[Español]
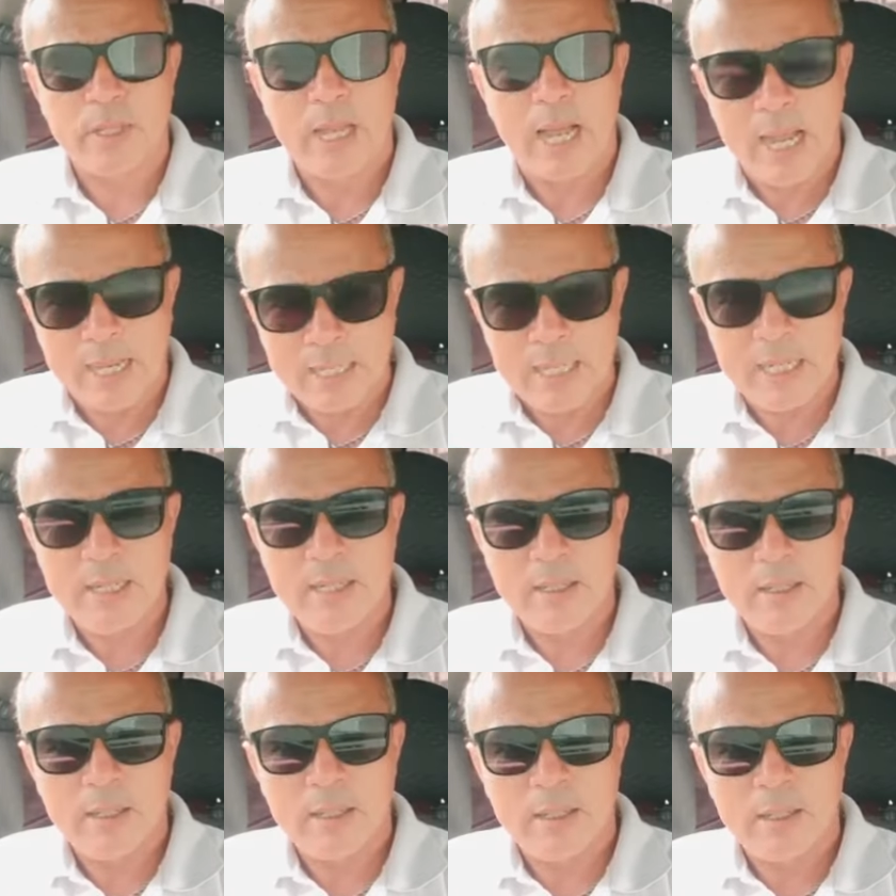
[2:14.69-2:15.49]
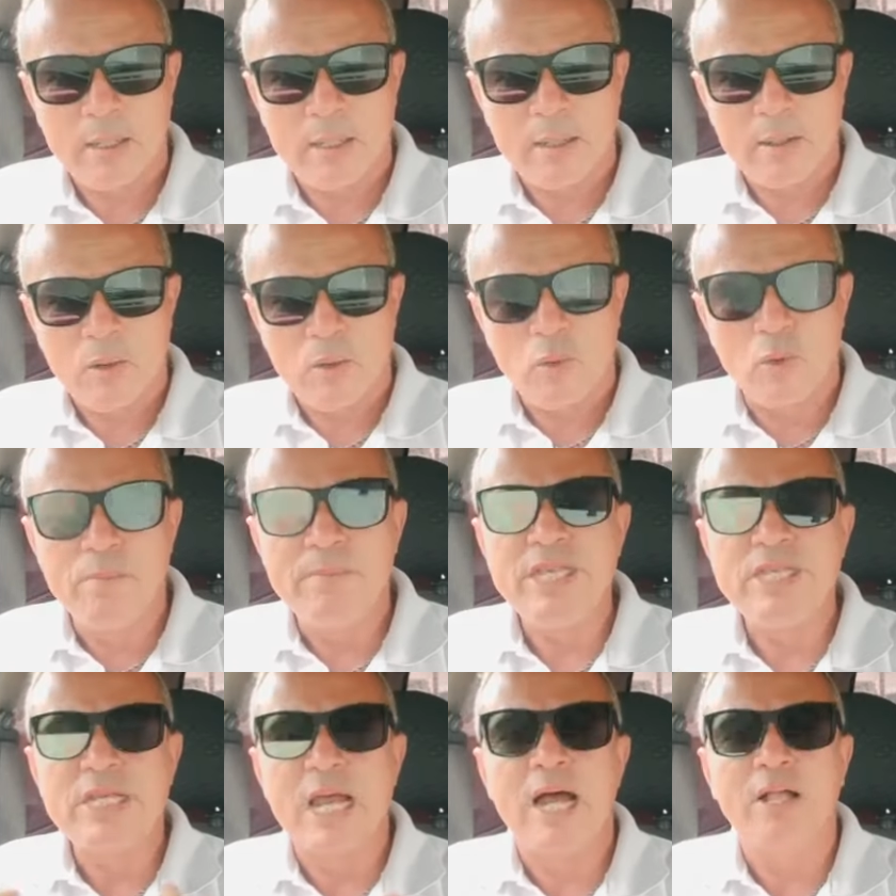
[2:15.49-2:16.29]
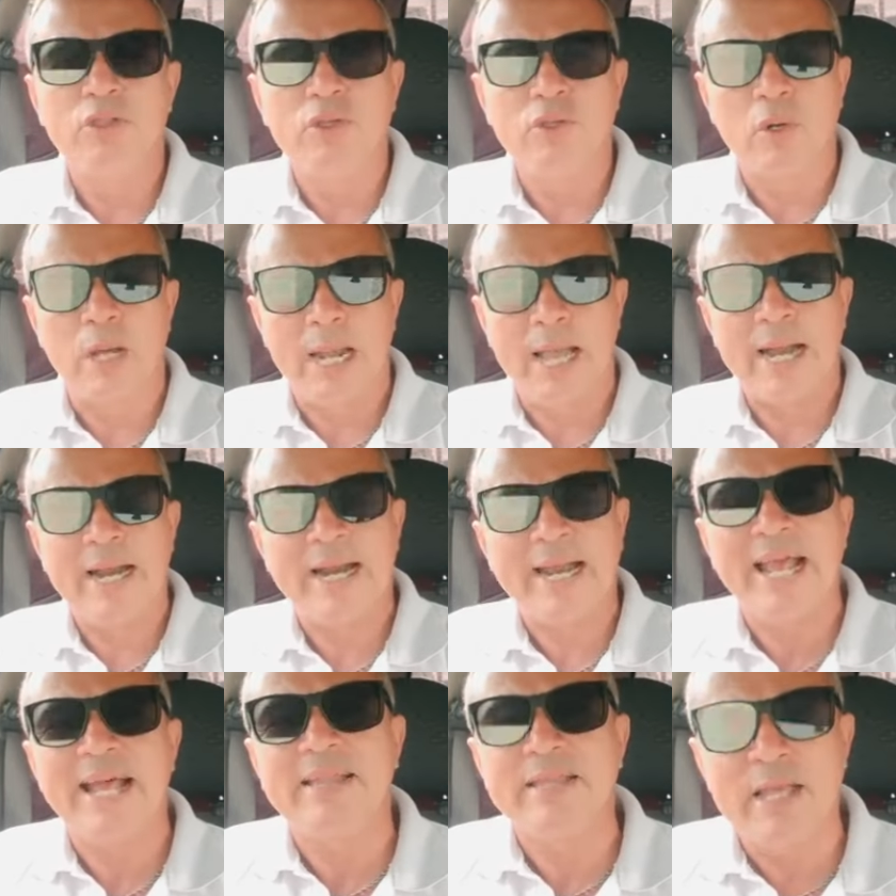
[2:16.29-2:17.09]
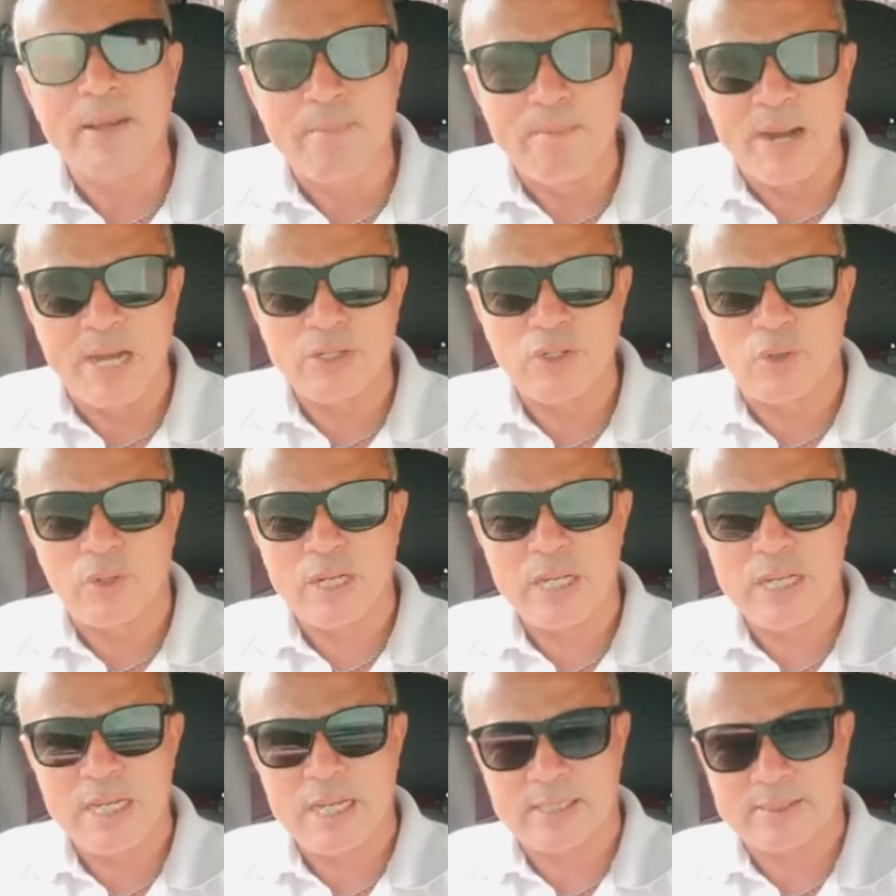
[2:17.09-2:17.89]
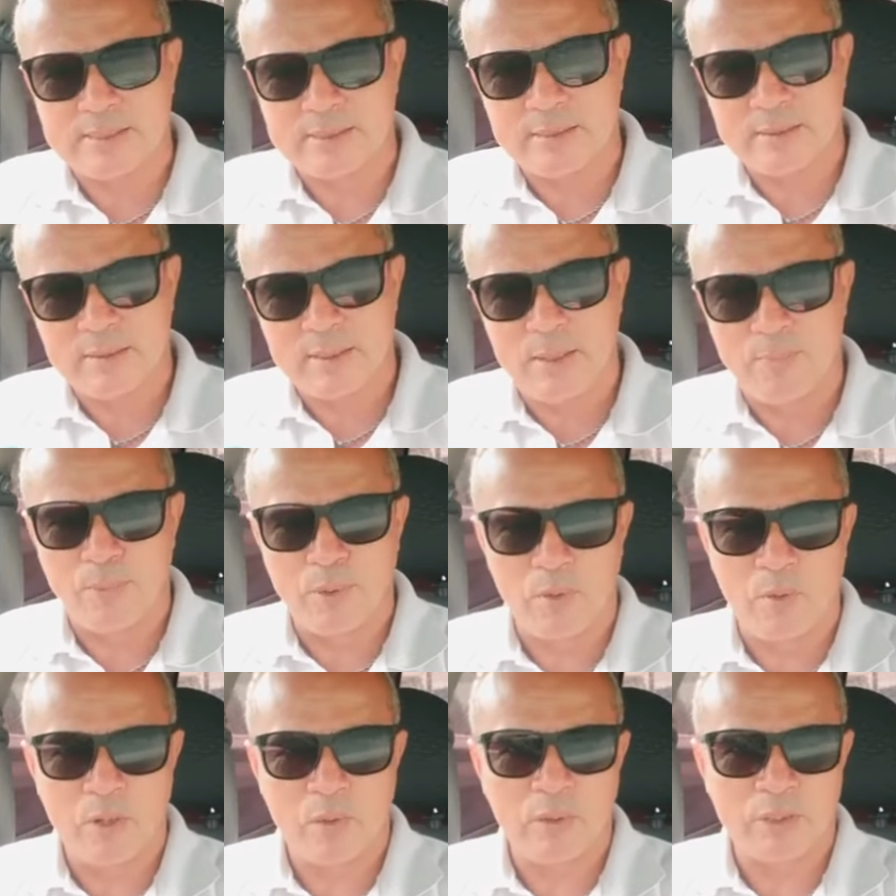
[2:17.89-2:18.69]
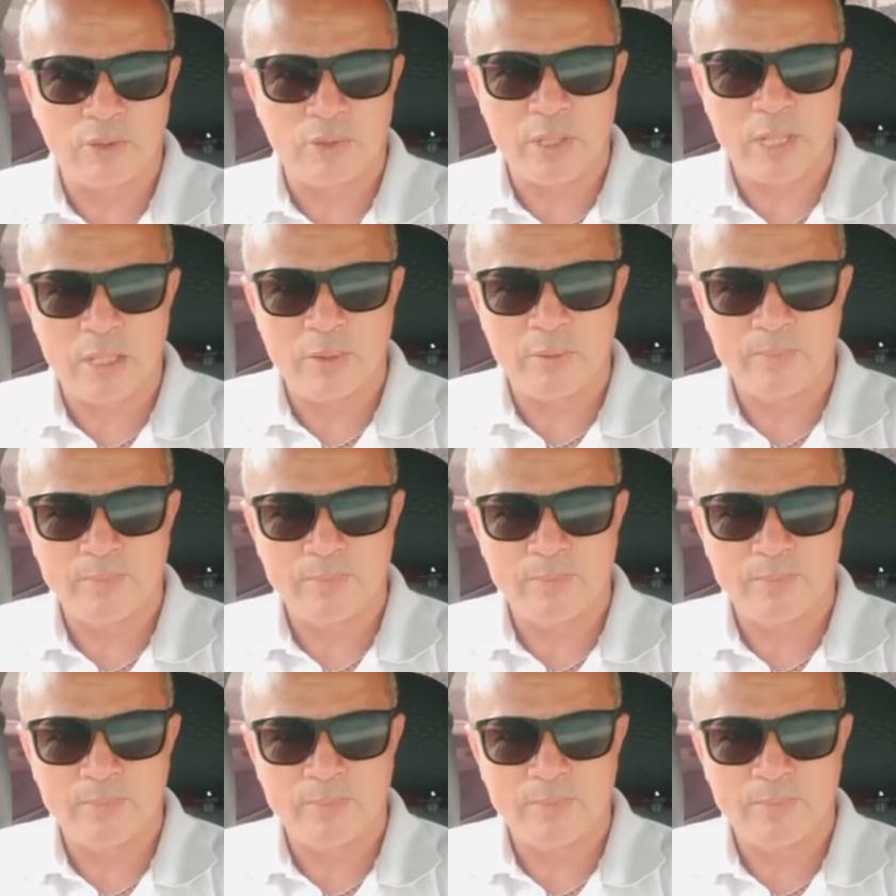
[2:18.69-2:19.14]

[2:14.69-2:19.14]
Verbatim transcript: Aquí, humillando a las grandes mayorías del pueblo ecuatoriano.